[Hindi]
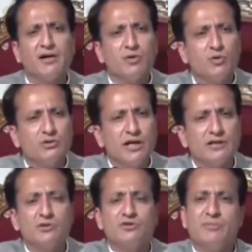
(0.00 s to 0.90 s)
खान को
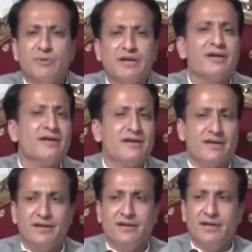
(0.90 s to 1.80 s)
अदालतों से मिल रही है